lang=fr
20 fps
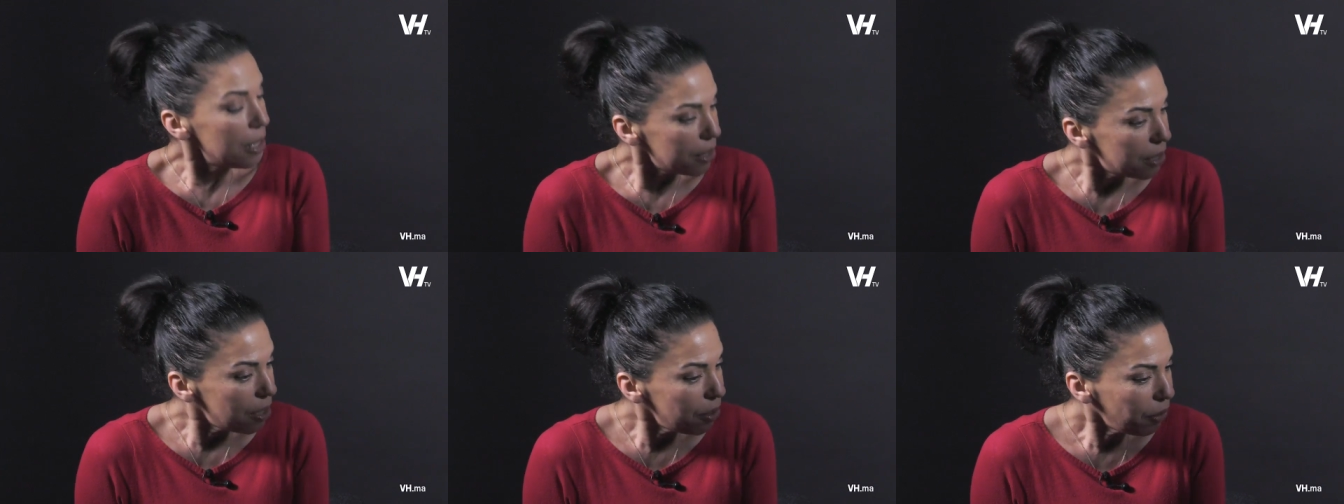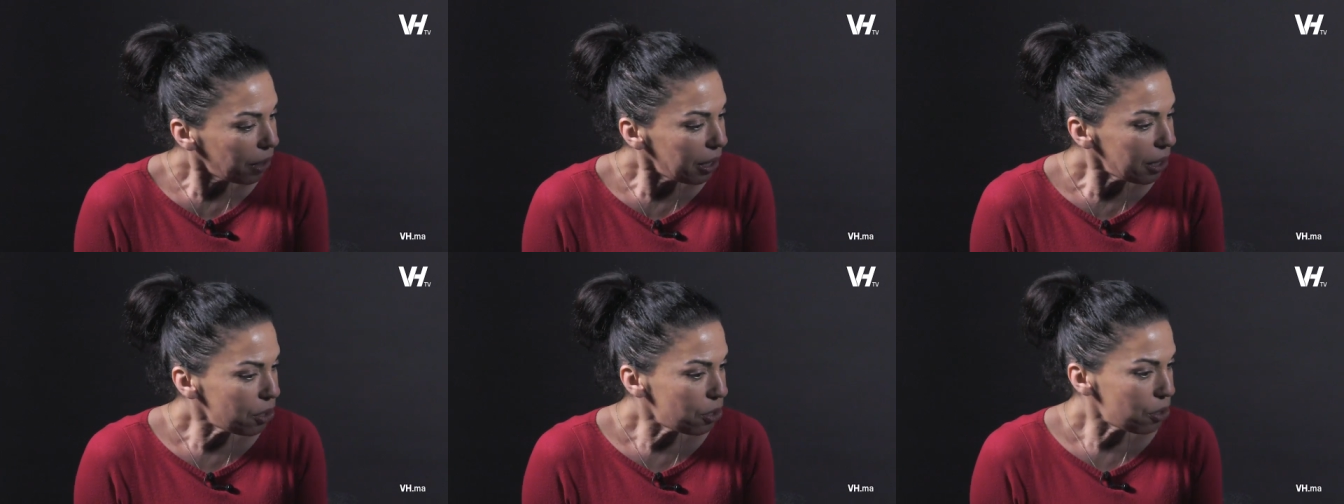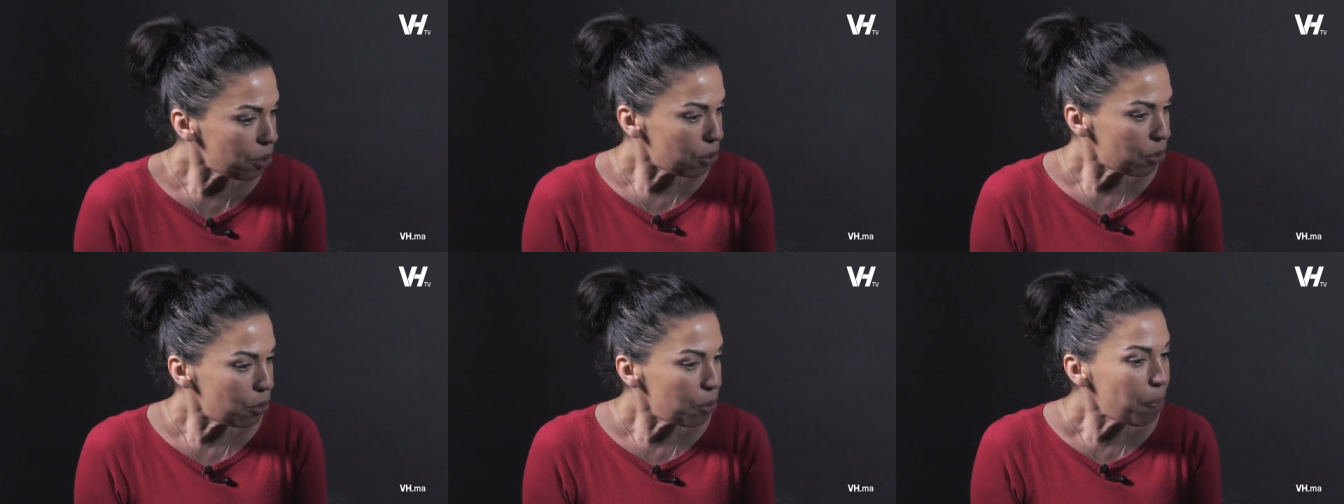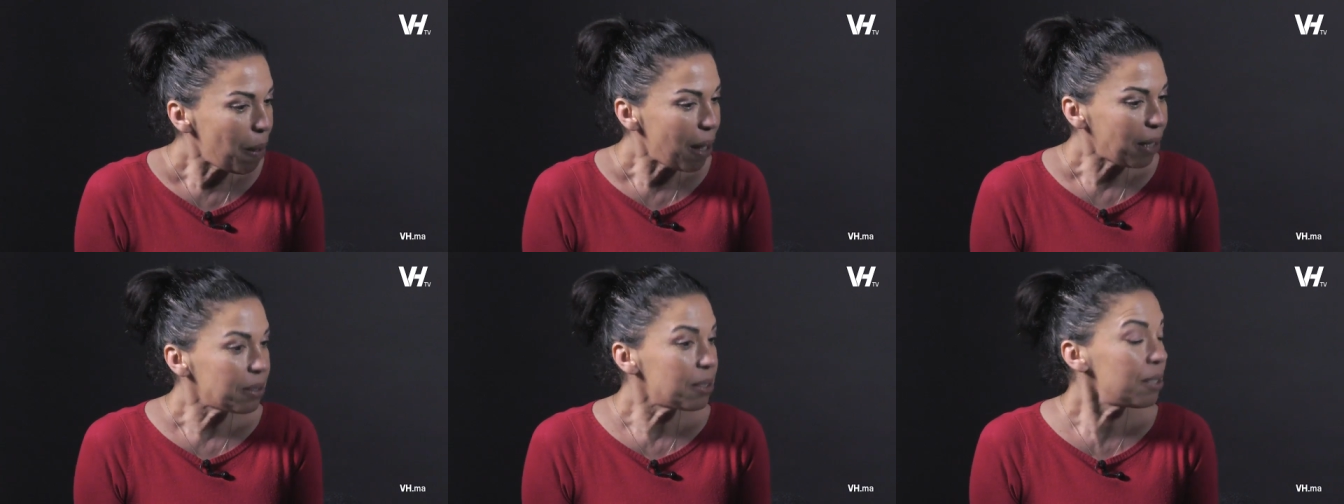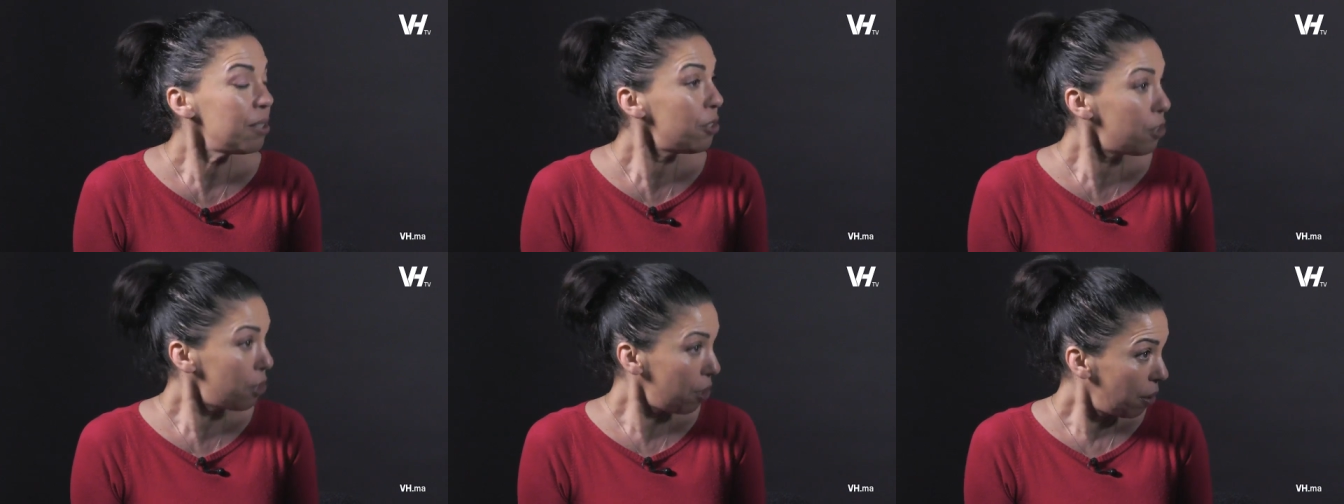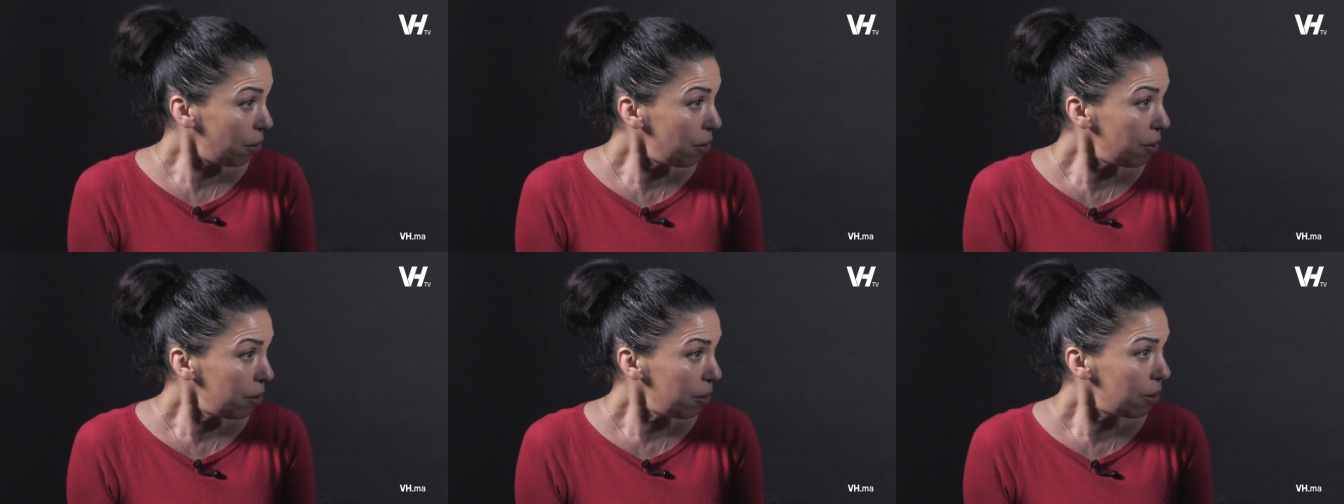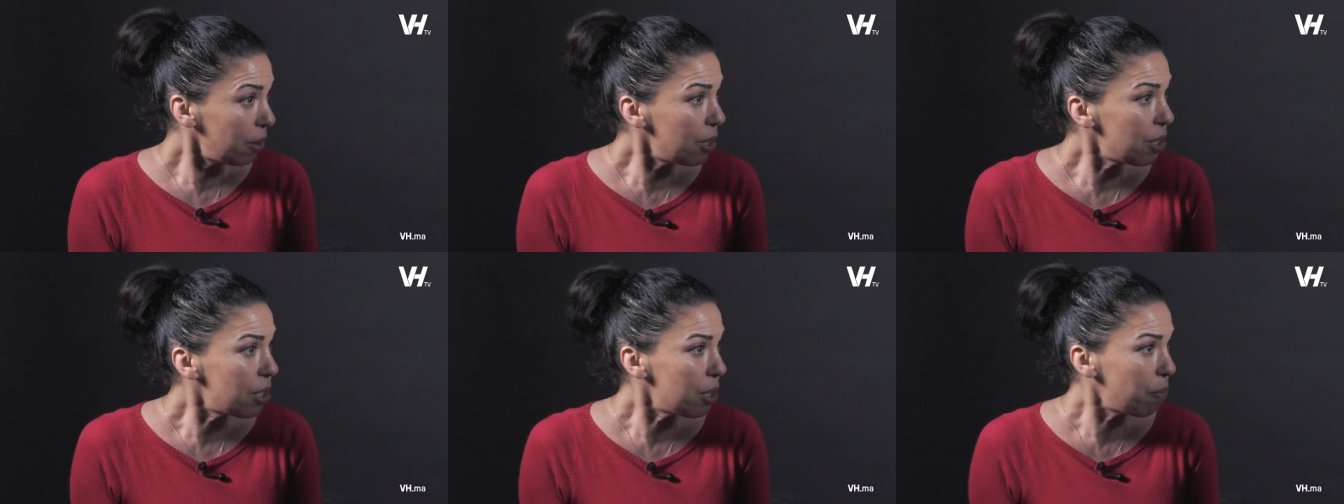C'est vrai que je suis partie jeune
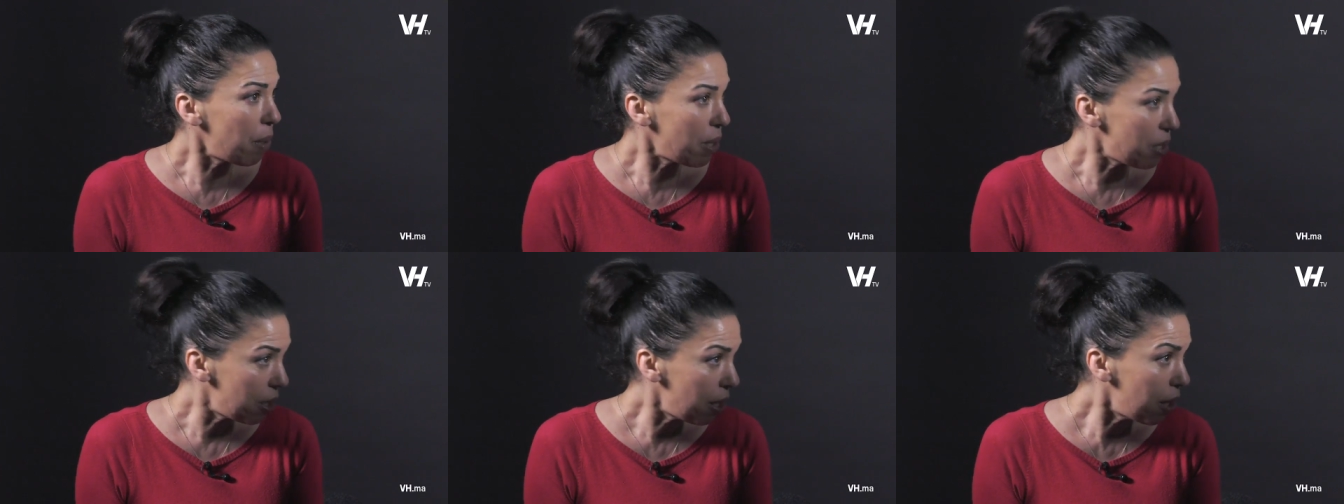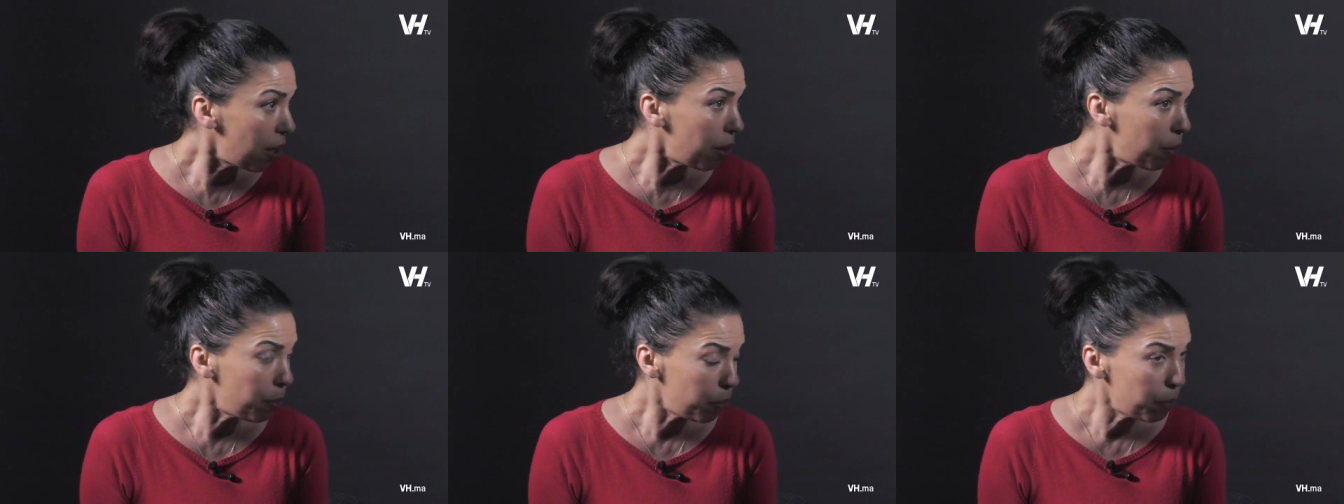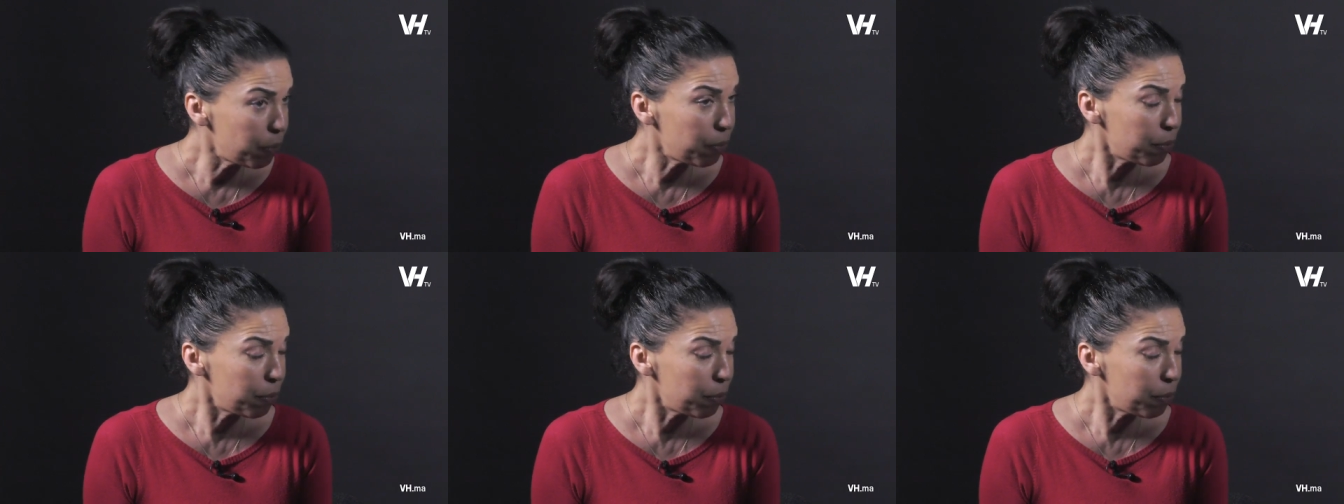et j'ai passé euh,